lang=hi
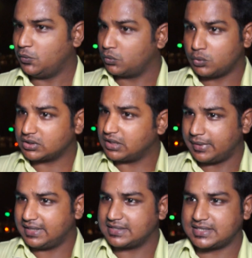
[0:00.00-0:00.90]
उनको
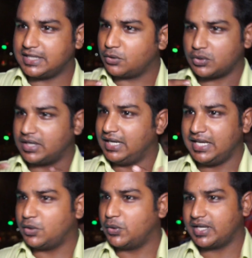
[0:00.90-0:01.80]
ज़बरदस्ती या उनको
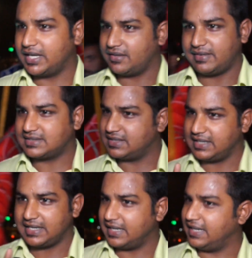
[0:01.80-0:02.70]
गले घोट के या फांसी
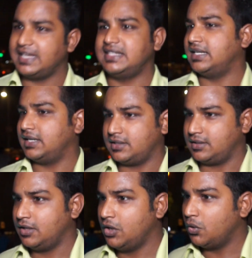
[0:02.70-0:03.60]
लगा के नहीं दिया
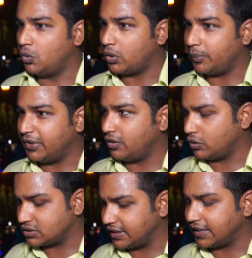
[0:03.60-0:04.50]
जाता वो अपने
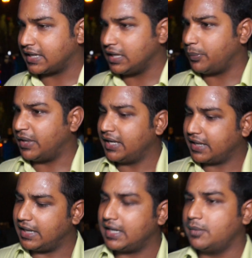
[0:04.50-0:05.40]
वो सीख के पढ़
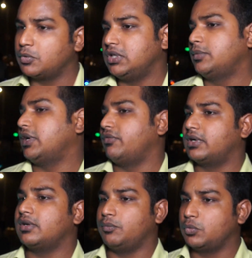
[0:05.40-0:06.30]
के आके मुस्लिम
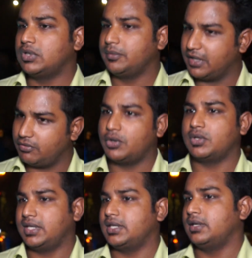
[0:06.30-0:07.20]
कन्वर्ट मुस्लिम कन्वर्ट
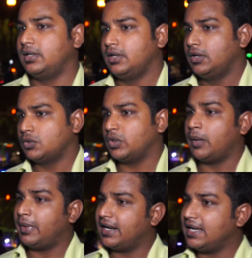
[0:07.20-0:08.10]
होते थे तो
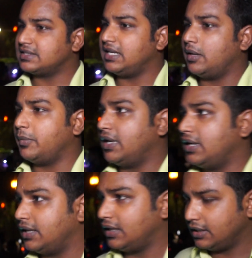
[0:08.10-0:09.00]
हमारा इस्लाम है
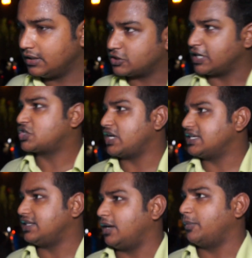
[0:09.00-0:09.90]
सच्चा
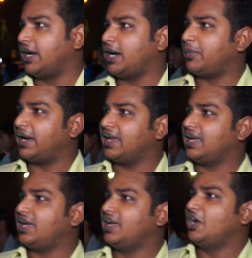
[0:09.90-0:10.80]
इस्लाम है आप
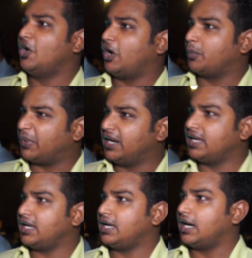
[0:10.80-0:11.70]
आइए और
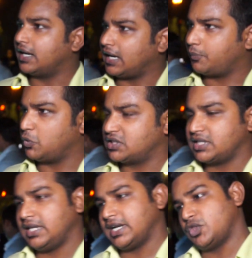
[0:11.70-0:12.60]
पढ़िए अगर आपको
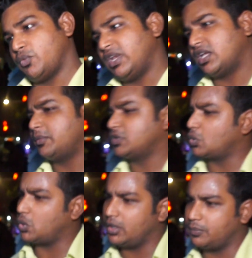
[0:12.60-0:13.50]
अच्छा लगे तो वेलकम नहीं तो
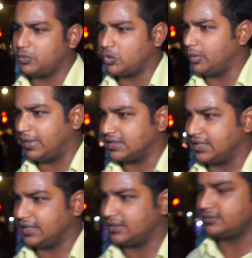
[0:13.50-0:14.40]
कोई कोई बात नहीं है